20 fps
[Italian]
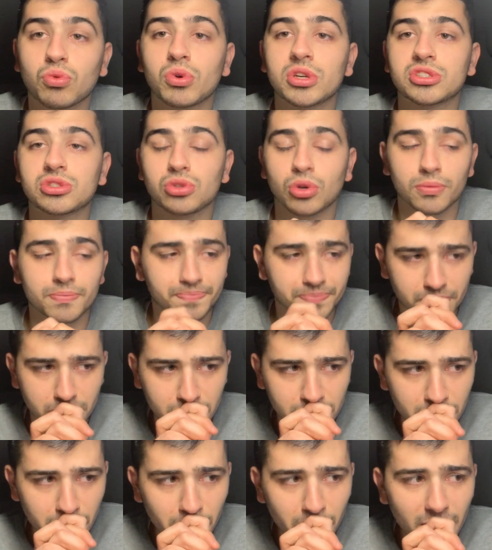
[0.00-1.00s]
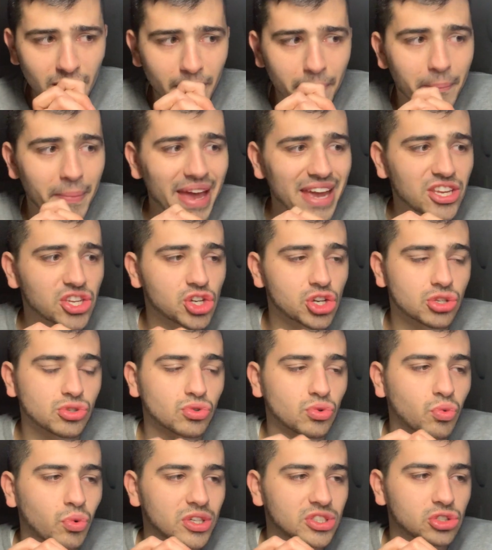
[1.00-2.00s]
questo match
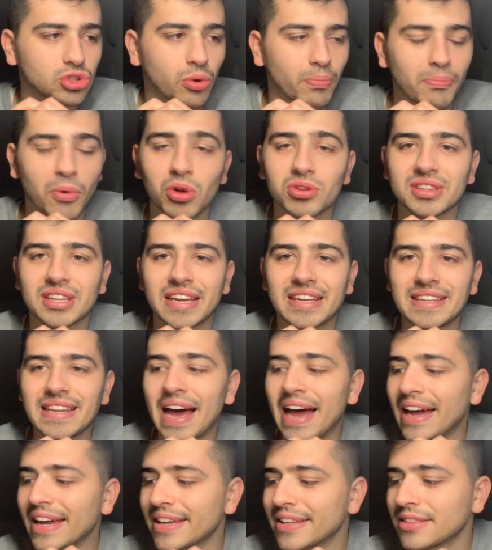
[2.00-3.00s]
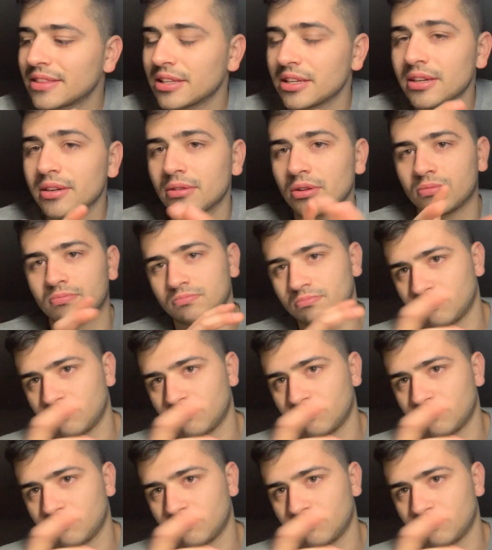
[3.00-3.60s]
su questo Monday night, um,